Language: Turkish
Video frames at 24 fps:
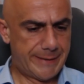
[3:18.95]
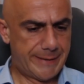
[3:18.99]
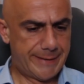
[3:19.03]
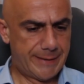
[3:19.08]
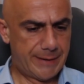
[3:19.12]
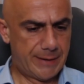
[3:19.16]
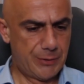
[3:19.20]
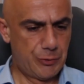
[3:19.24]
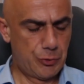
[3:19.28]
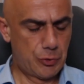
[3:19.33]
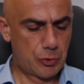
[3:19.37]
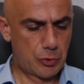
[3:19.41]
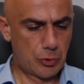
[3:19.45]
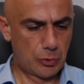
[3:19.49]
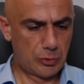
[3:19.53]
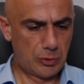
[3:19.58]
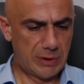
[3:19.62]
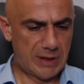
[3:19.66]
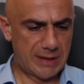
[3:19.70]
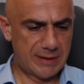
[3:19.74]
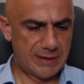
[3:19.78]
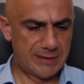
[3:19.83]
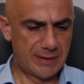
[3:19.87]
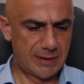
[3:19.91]
Ee, Euro
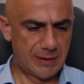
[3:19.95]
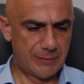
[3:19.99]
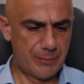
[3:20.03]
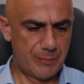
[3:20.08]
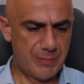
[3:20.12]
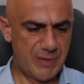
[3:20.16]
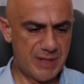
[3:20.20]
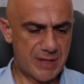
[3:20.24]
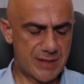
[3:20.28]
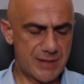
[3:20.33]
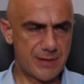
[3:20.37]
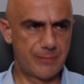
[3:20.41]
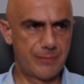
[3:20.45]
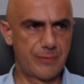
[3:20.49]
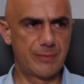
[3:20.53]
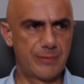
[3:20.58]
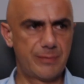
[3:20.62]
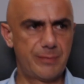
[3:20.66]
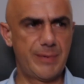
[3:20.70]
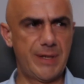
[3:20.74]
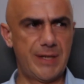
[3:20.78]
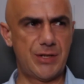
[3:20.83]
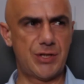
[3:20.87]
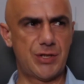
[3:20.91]
dolar tarafı
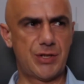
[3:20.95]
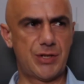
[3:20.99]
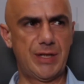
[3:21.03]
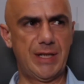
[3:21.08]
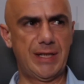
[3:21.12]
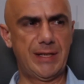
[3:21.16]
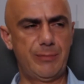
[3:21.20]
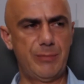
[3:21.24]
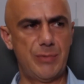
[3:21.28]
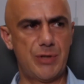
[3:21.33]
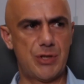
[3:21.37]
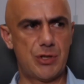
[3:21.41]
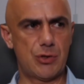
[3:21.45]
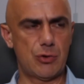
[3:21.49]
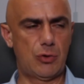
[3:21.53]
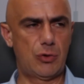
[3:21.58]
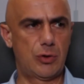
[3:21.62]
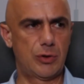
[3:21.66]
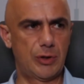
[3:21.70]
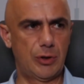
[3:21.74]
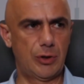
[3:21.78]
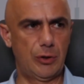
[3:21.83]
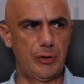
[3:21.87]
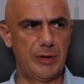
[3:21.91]
1.05.70
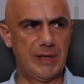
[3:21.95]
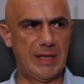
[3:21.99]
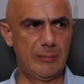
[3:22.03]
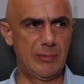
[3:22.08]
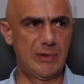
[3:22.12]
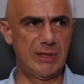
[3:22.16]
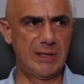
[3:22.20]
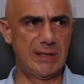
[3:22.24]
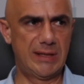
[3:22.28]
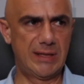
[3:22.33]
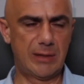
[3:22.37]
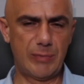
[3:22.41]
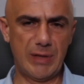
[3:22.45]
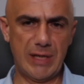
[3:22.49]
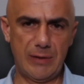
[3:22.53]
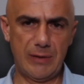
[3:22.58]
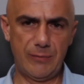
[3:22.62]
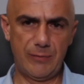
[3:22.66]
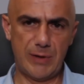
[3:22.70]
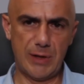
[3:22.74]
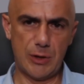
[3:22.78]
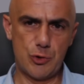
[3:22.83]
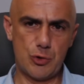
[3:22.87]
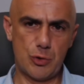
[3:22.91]
orada önemliydi ama
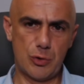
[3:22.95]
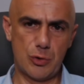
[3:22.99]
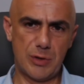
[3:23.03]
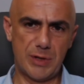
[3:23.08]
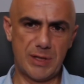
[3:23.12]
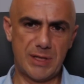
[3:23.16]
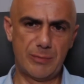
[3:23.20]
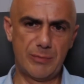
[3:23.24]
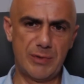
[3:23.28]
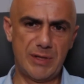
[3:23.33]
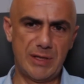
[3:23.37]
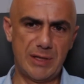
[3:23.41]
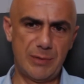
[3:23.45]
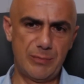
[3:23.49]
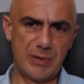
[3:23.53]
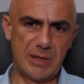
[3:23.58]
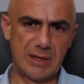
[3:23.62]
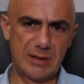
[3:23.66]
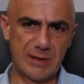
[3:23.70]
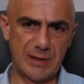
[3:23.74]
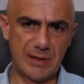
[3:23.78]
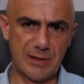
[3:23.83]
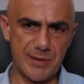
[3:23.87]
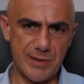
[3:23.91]
enflasyon rakamıyla
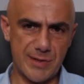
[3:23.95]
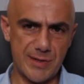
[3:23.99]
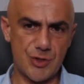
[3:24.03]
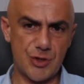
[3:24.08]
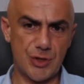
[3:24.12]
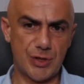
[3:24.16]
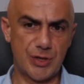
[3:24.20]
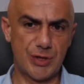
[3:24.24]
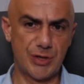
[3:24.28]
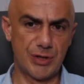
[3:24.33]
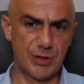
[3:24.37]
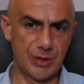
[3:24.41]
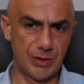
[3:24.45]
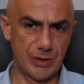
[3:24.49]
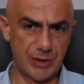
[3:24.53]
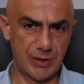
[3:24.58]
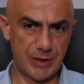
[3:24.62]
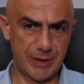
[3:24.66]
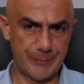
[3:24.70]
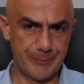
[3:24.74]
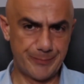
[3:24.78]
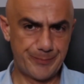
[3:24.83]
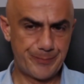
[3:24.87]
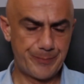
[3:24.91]
birlikte hızlıca
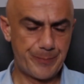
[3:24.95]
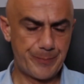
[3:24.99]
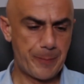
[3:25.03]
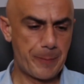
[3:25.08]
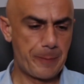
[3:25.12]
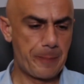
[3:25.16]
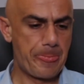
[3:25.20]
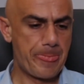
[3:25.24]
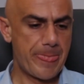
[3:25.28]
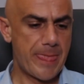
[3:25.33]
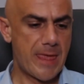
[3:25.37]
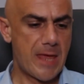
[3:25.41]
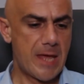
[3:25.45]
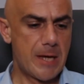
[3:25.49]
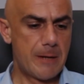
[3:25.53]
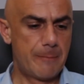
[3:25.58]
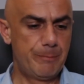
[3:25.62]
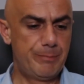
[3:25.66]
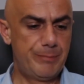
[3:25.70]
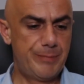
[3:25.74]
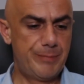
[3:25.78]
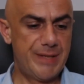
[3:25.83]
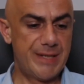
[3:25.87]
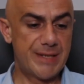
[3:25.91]
kırıldı.
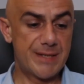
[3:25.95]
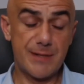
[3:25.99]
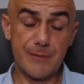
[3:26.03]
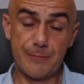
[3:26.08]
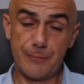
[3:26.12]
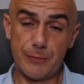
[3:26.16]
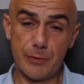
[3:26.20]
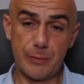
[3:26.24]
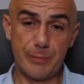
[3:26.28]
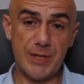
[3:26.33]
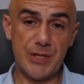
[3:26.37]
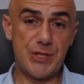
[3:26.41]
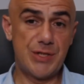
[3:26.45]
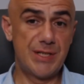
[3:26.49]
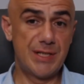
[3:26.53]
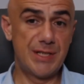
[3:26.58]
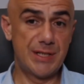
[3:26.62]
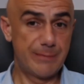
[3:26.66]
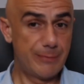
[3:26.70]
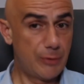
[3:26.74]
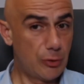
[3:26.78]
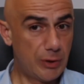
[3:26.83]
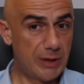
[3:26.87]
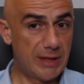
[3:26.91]

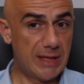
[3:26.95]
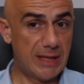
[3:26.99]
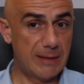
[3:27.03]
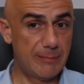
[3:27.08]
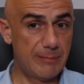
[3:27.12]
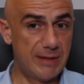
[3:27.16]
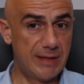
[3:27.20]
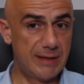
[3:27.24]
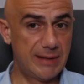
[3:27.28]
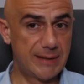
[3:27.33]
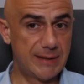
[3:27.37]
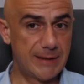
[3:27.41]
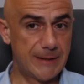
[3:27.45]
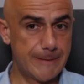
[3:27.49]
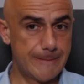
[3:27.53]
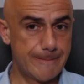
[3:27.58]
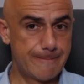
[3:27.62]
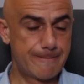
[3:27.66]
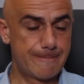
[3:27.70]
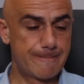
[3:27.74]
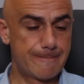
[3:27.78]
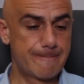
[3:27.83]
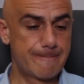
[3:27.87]
1.05.20 önemliydi.